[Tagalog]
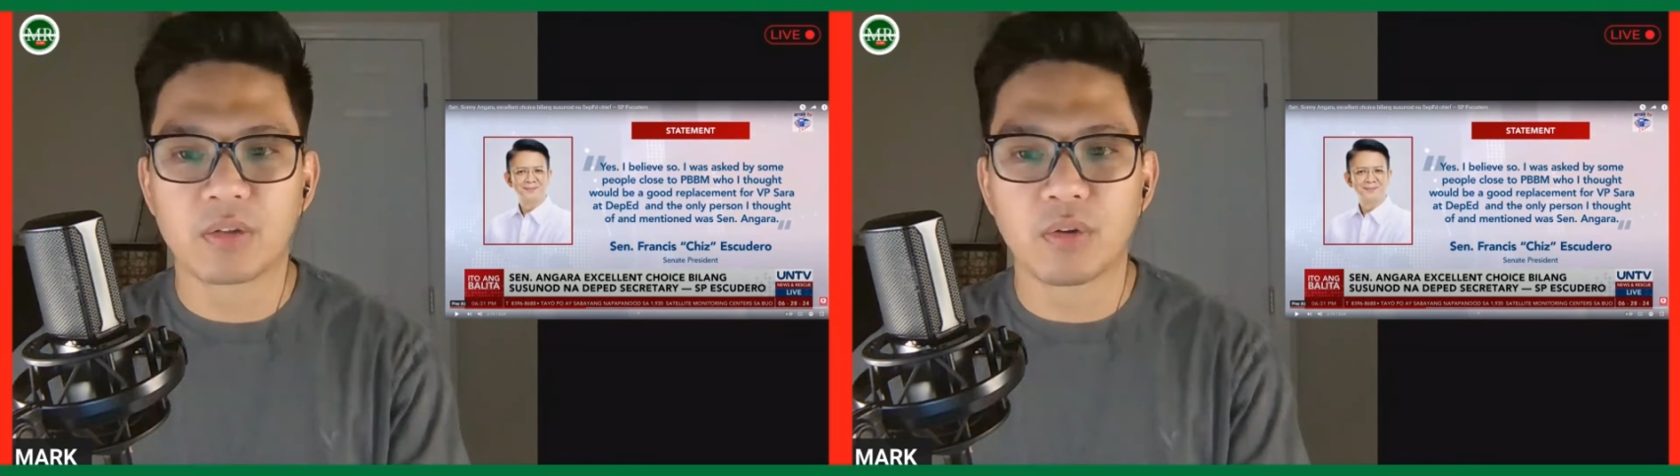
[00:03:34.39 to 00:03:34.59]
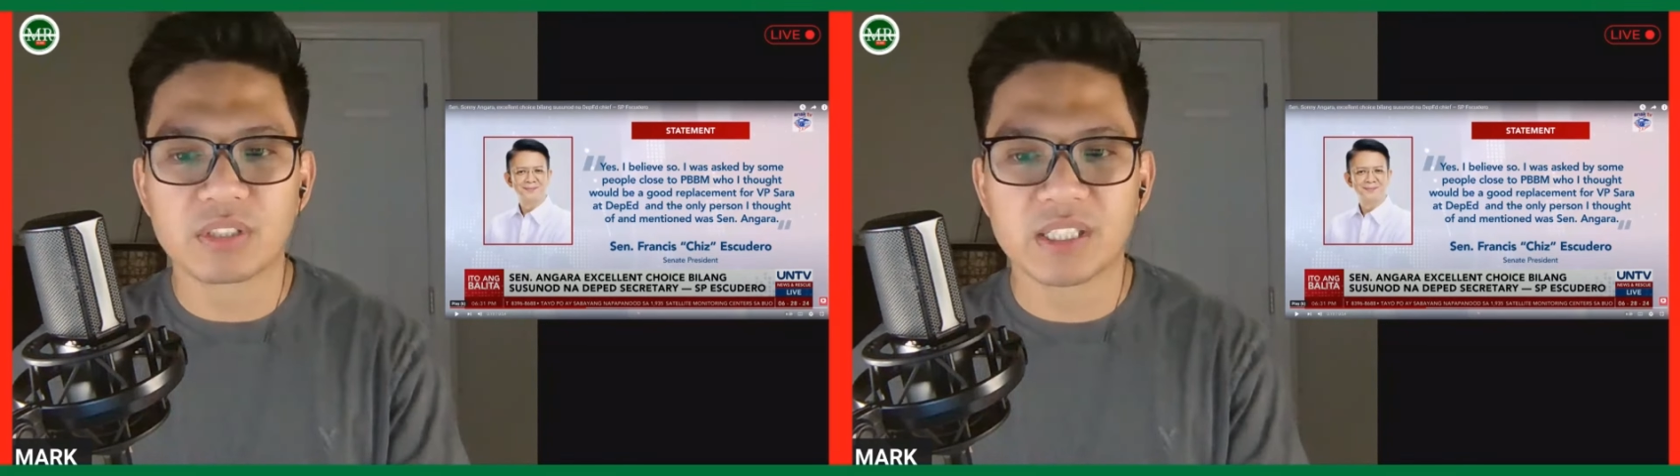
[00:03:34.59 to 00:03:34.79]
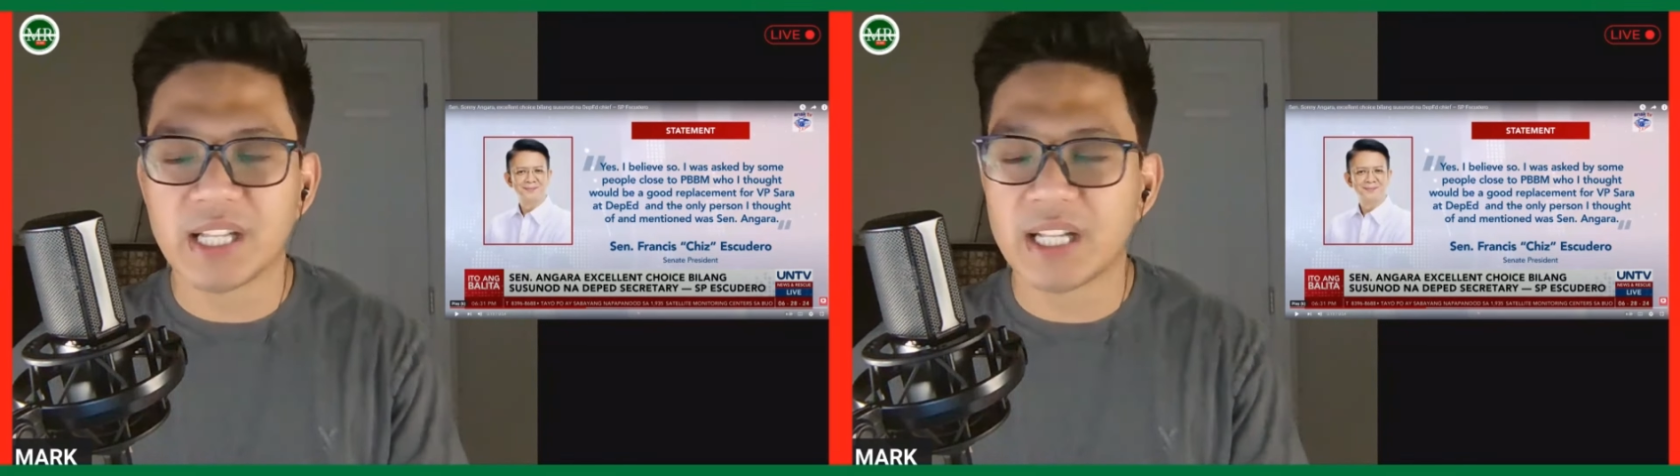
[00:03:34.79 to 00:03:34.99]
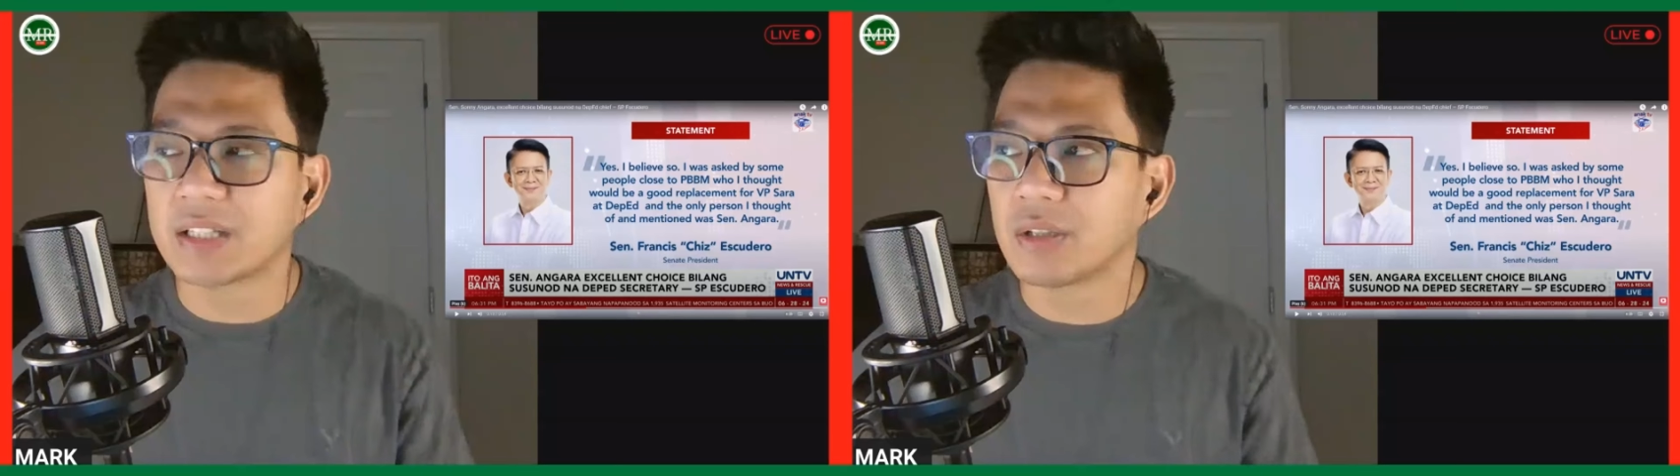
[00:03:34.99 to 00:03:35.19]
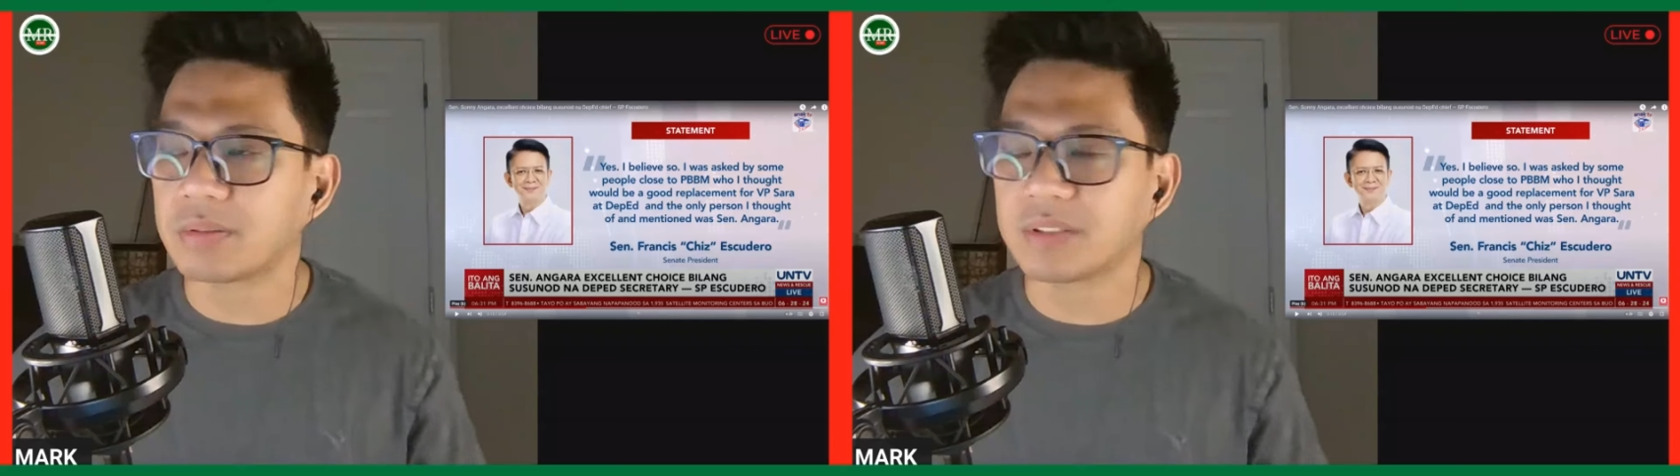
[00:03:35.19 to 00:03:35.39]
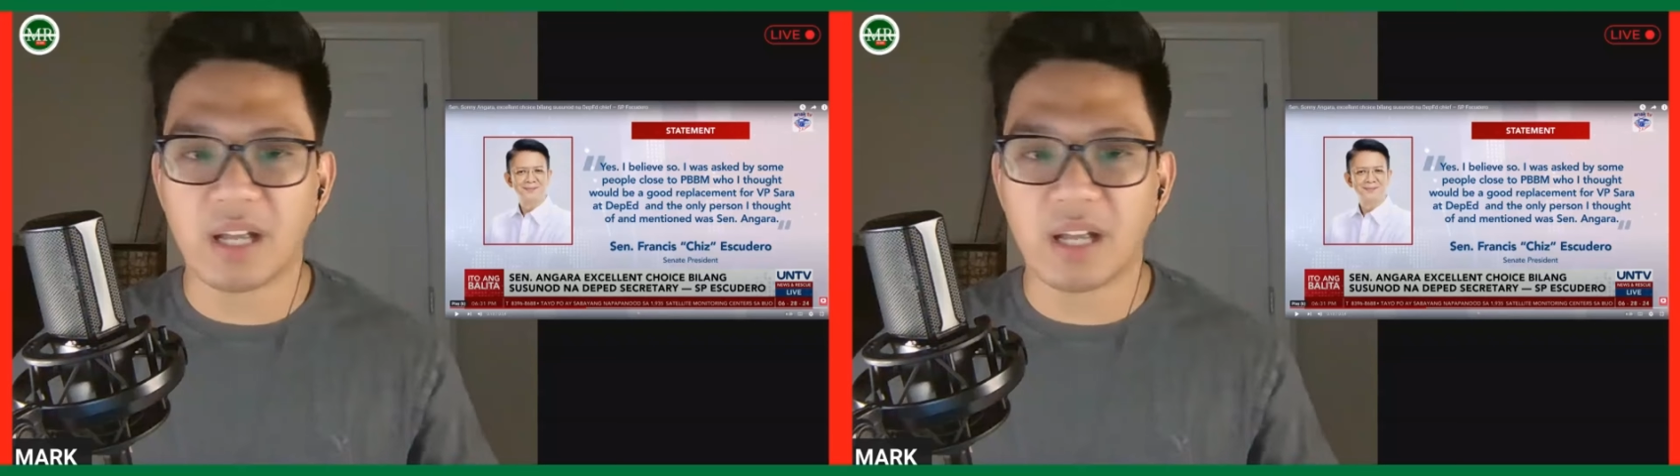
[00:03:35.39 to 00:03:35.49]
Kung si Senator